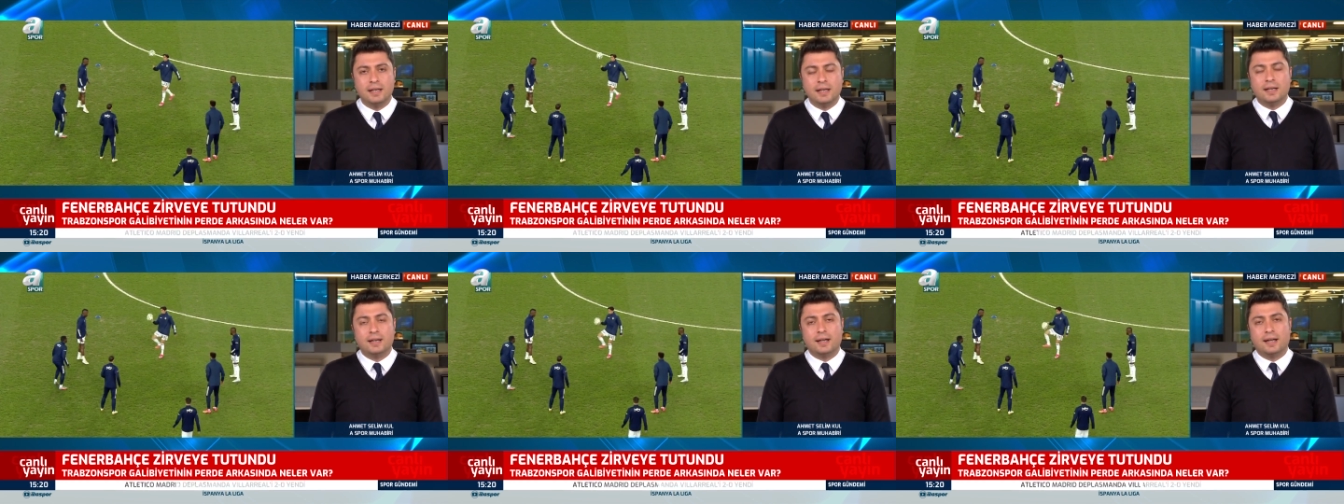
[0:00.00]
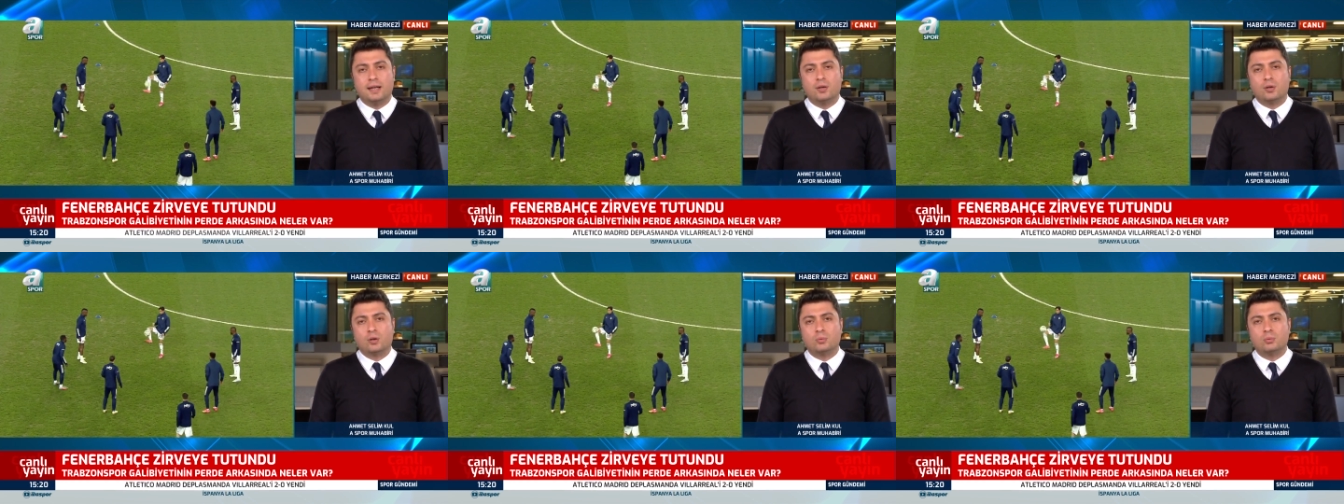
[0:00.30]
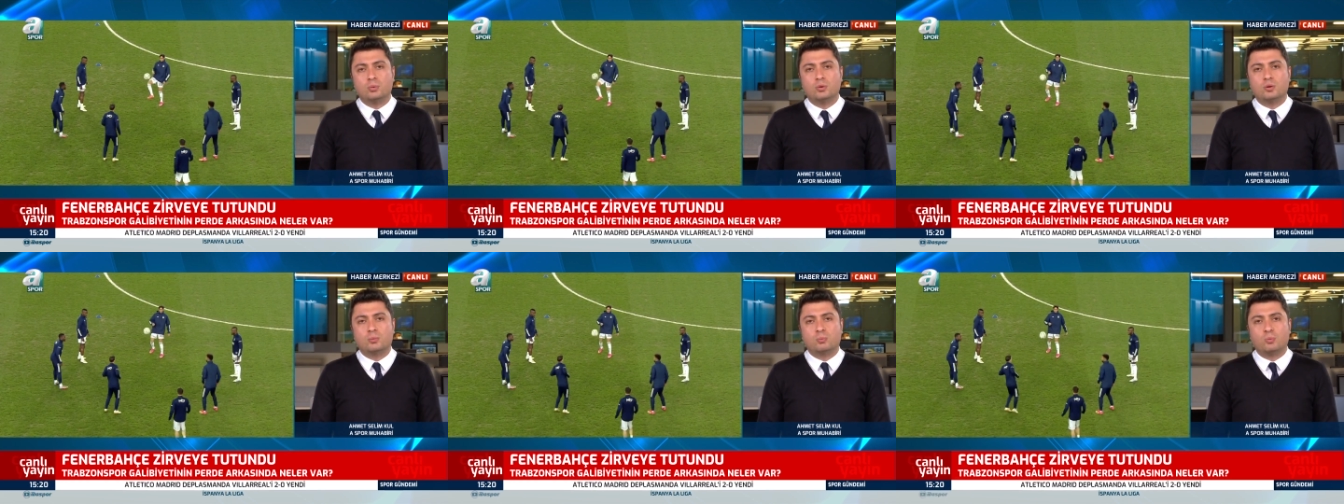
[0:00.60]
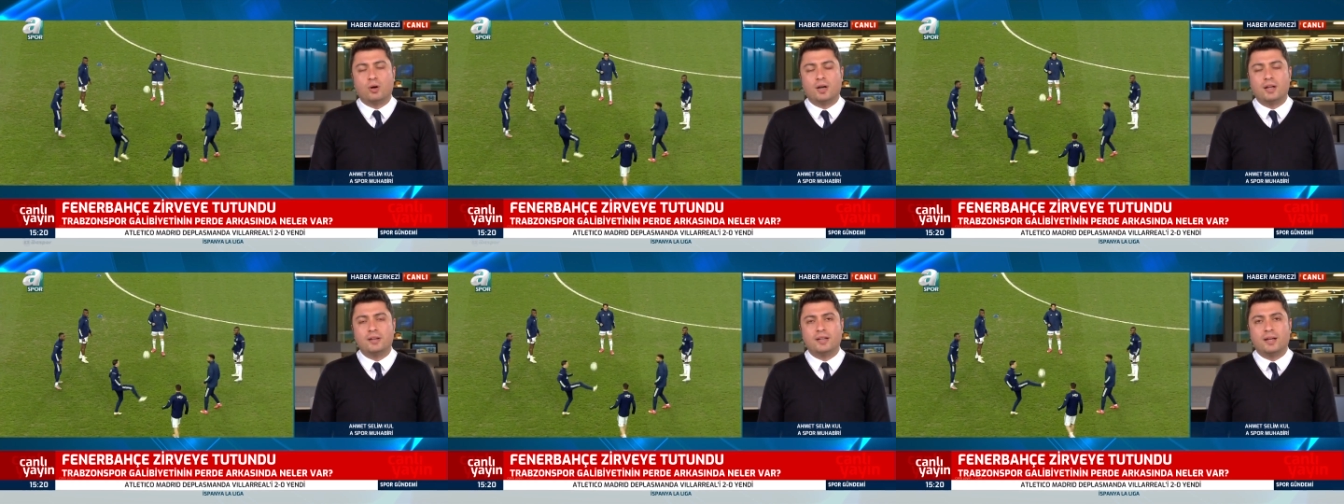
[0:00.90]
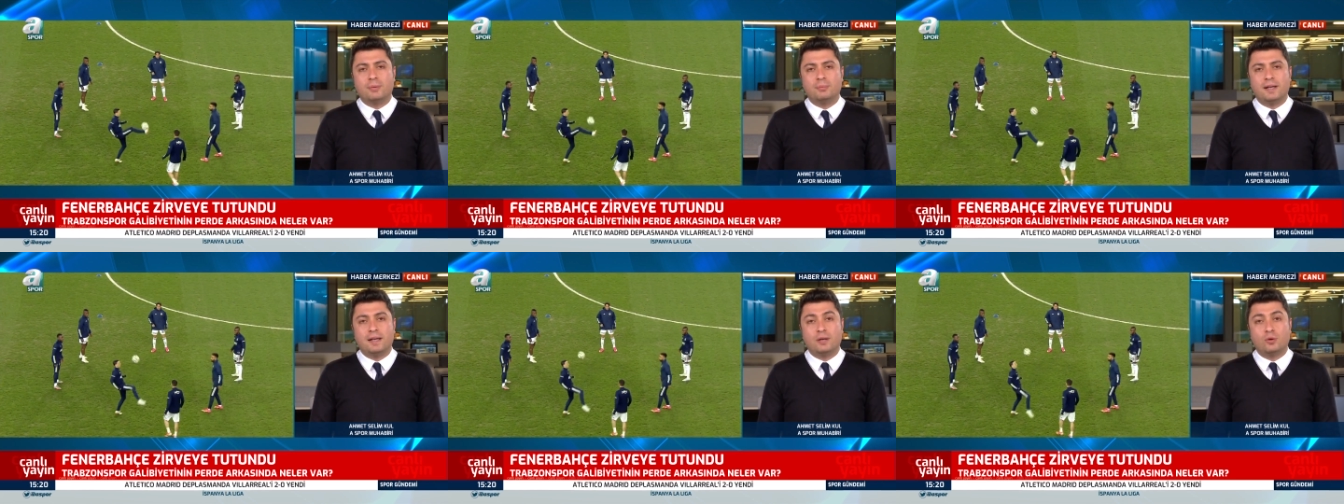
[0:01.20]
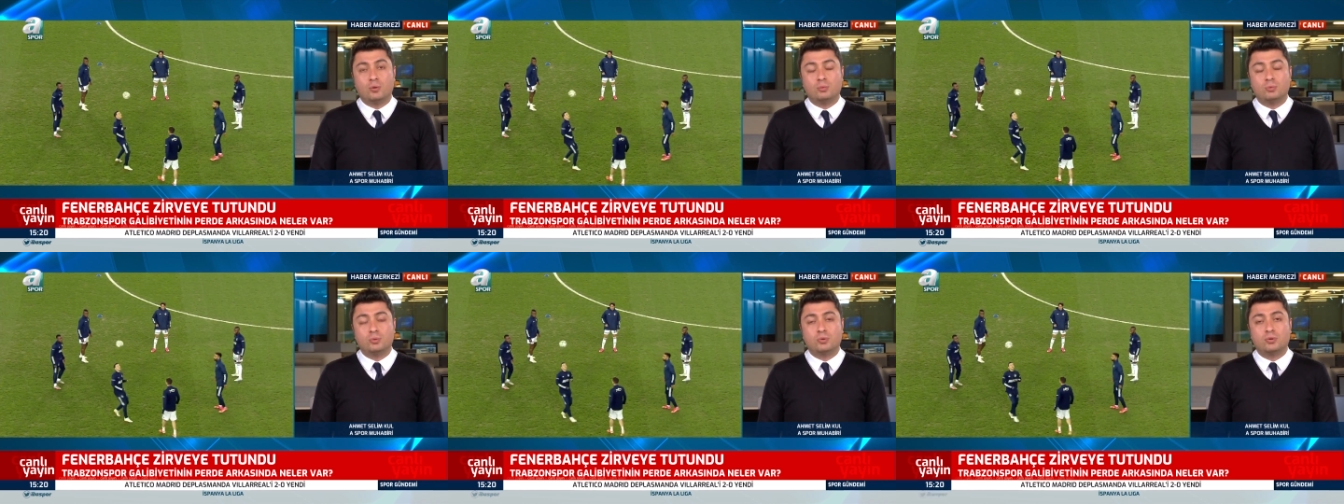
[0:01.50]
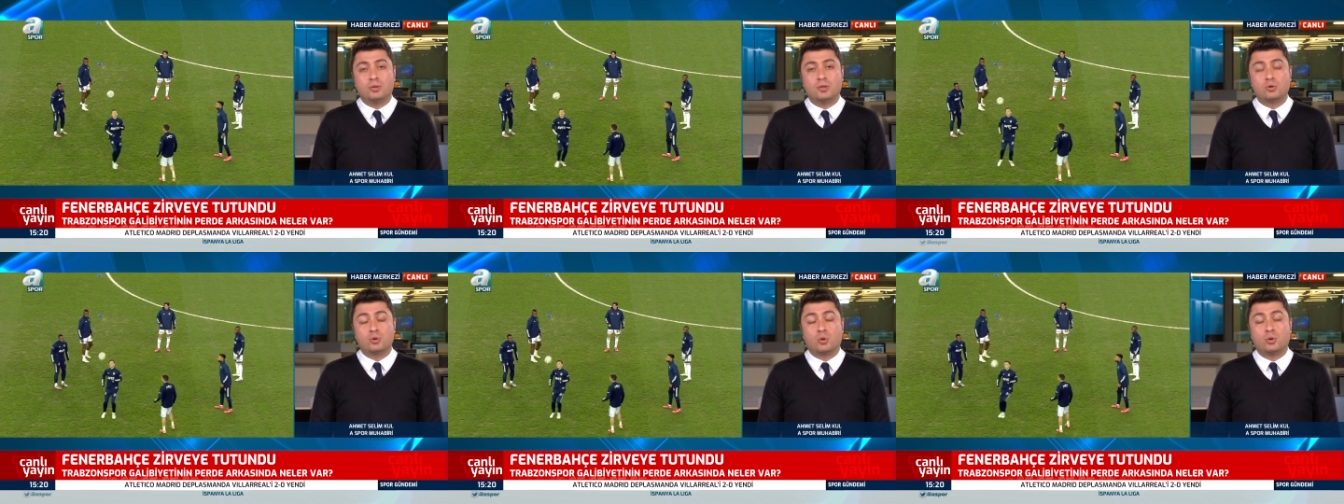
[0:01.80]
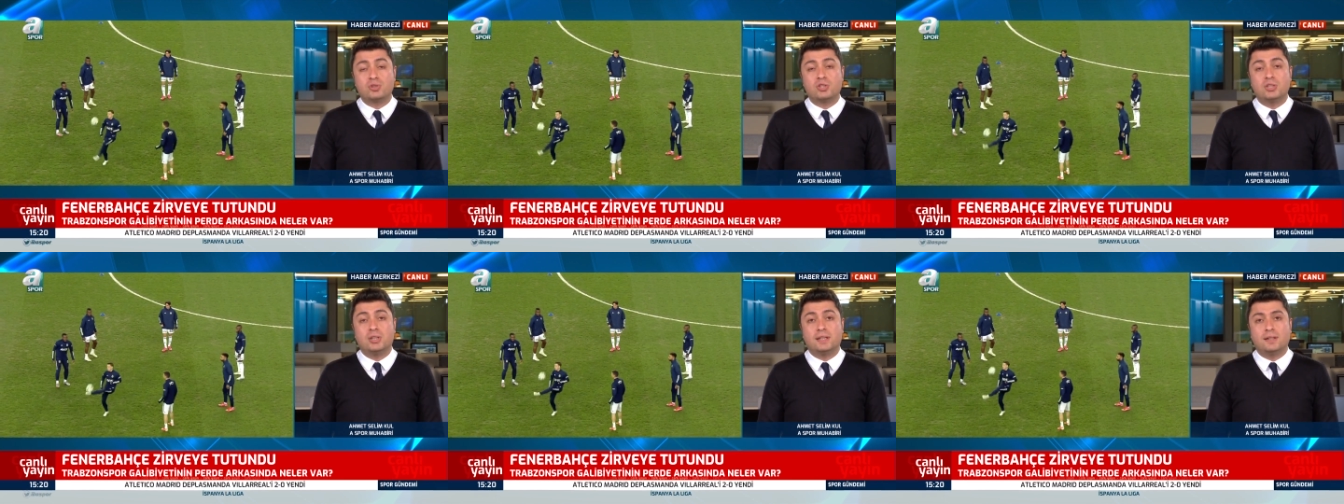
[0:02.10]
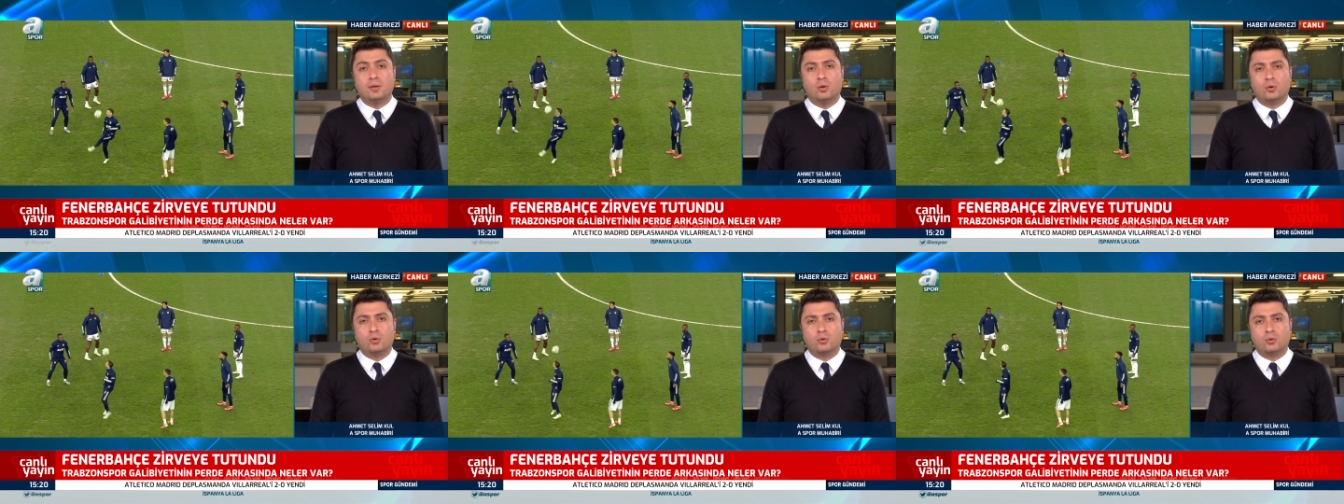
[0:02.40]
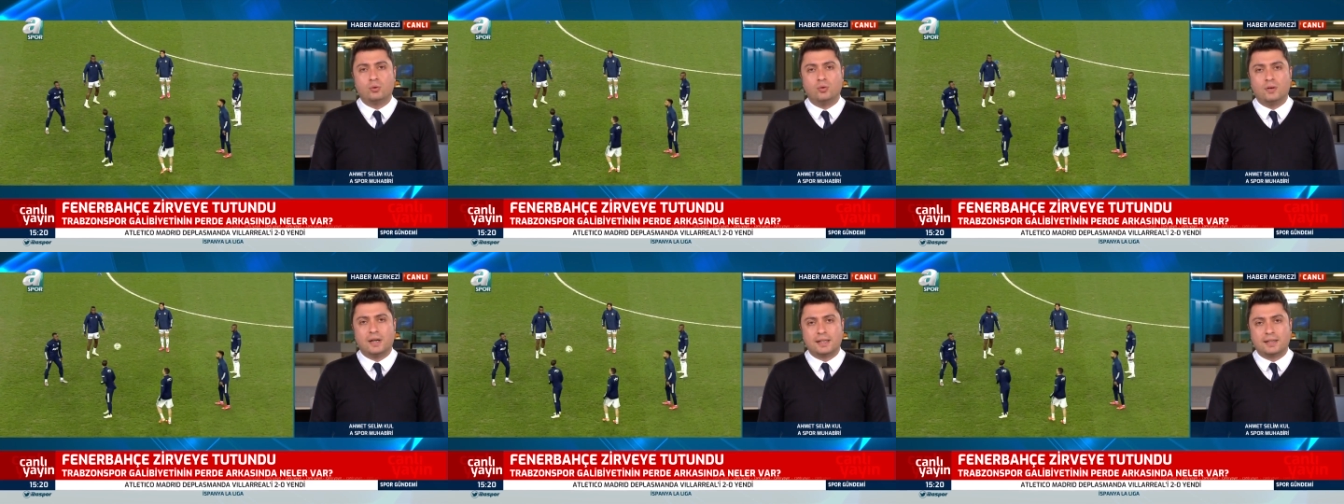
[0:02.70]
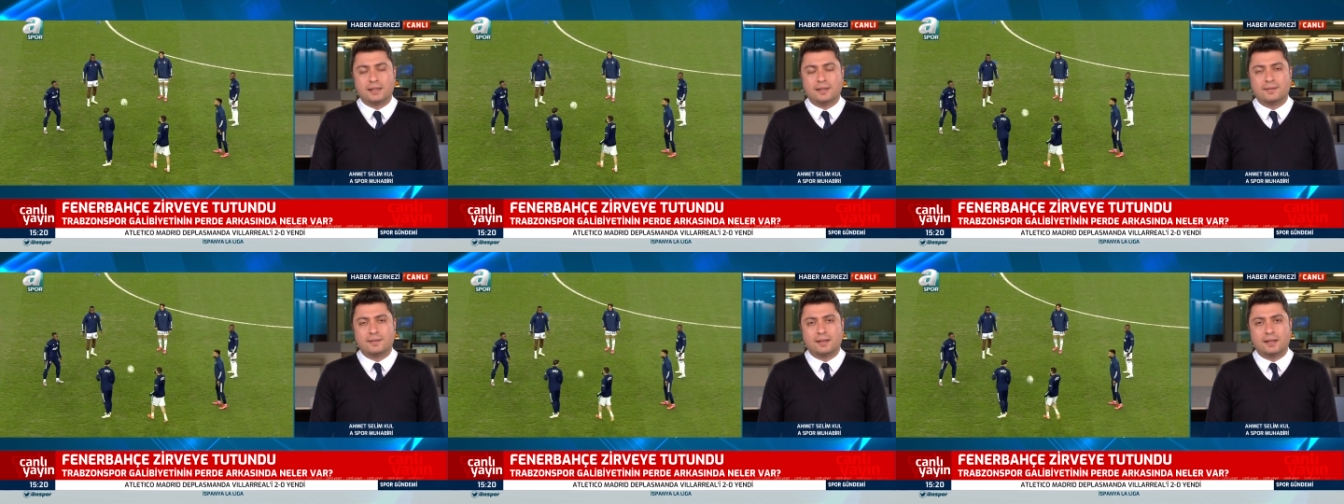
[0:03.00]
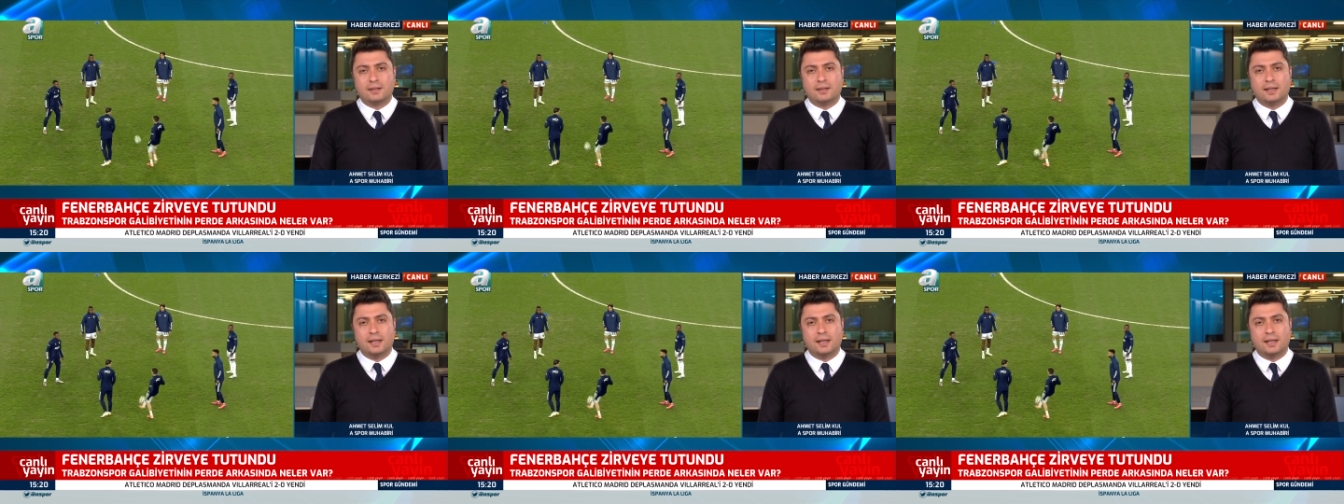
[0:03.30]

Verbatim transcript: Erol Bulut bu anlamda Erol Bulut da çok ciddi özgüven kazandı.